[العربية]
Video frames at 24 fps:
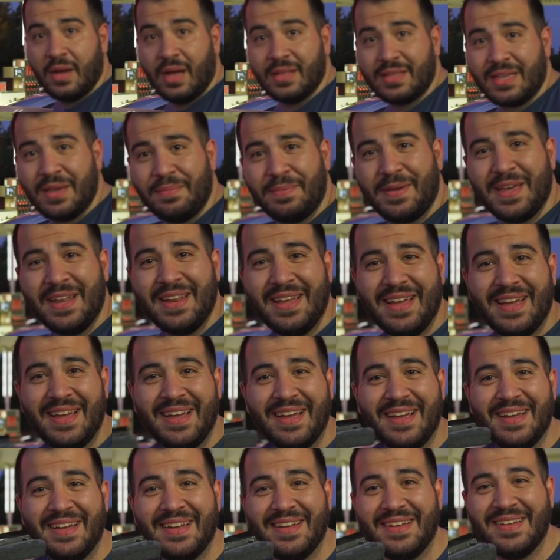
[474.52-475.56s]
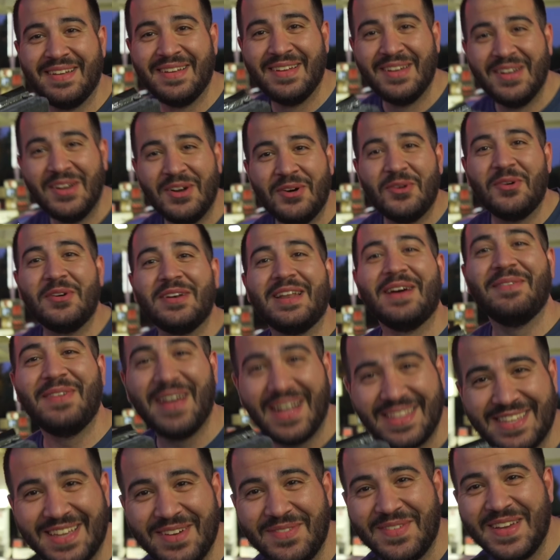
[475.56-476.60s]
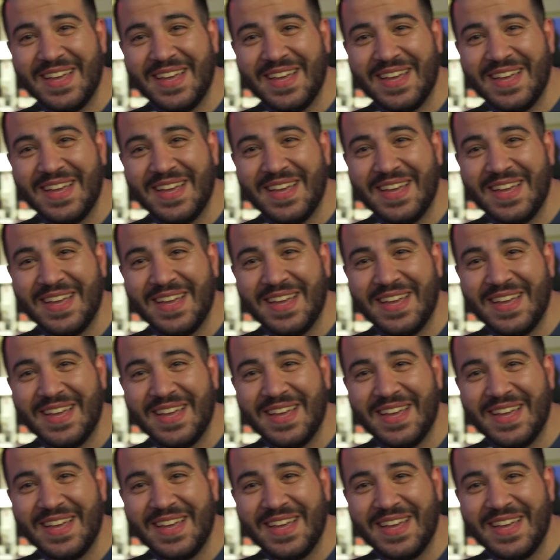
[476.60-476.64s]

هتجيب جنيه هديك جنيه والنبي هتجيب